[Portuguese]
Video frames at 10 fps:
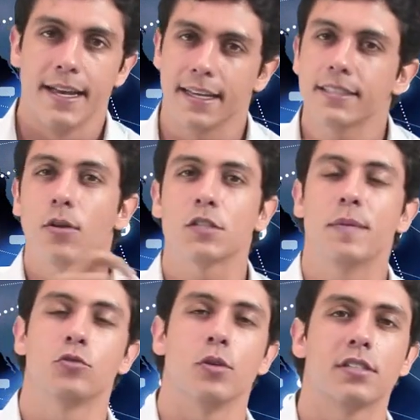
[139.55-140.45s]
quem são as
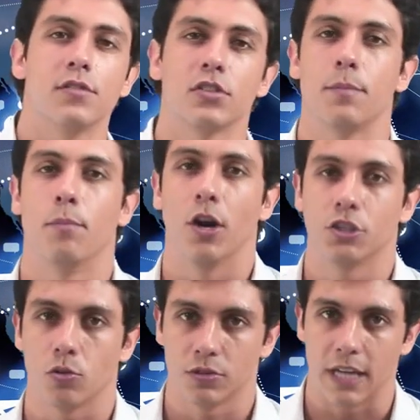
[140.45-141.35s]
pessoas que você
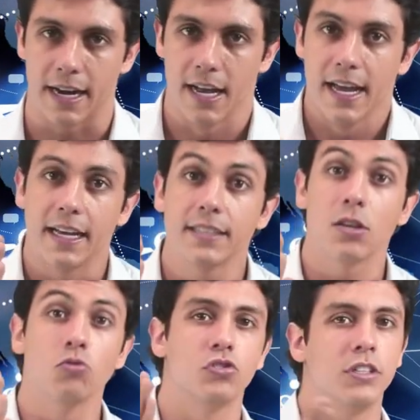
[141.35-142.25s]
pode contar, quem
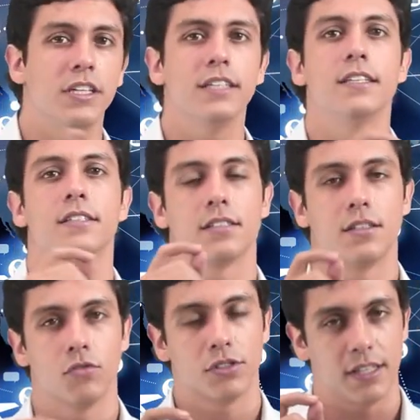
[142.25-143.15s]
são os líderes
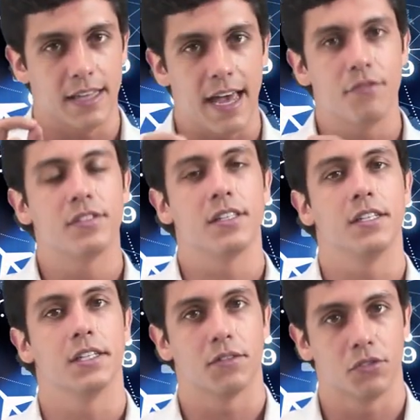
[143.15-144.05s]
que você deve
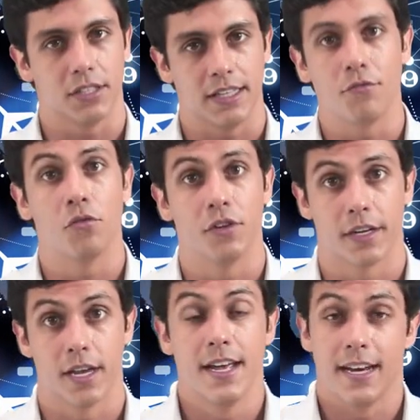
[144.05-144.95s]
seguir, que você deve ouvir.